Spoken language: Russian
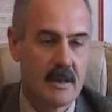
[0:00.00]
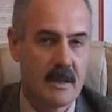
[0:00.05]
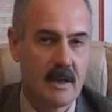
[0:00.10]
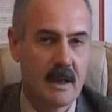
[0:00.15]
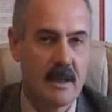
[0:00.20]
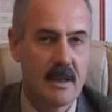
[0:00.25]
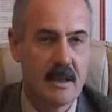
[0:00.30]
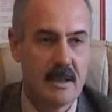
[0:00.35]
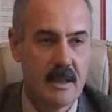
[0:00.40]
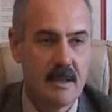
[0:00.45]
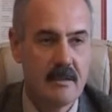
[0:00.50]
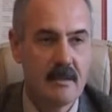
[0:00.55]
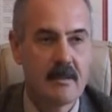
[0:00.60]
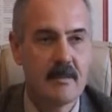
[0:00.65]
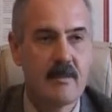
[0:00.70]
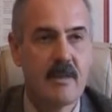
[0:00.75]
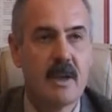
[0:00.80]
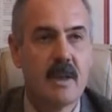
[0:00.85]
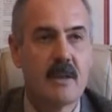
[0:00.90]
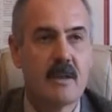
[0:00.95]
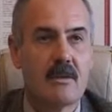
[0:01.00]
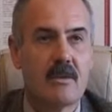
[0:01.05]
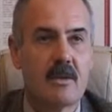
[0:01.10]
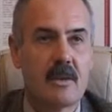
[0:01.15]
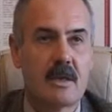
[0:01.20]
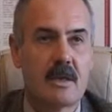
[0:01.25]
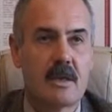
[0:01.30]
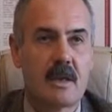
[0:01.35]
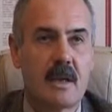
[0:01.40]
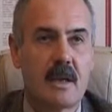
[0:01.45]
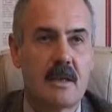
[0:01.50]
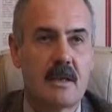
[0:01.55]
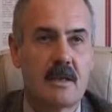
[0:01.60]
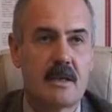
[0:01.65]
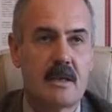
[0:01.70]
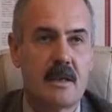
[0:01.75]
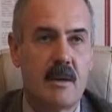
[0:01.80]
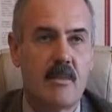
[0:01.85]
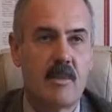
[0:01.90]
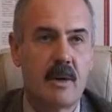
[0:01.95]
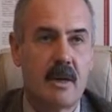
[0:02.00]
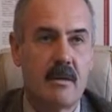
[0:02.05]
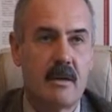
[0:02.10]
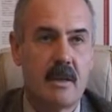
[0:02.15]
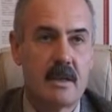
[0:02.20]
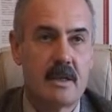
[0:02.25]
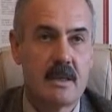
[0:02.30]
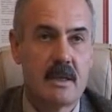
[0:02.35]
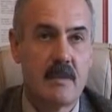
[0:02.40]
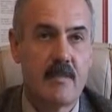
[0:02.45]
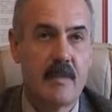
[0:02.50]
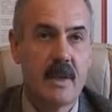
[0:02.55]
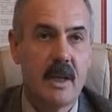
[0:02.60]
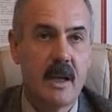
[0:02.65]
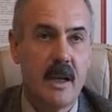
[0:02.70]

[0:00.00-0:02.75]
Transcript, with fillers: коллективов творческих казачьих направленностей.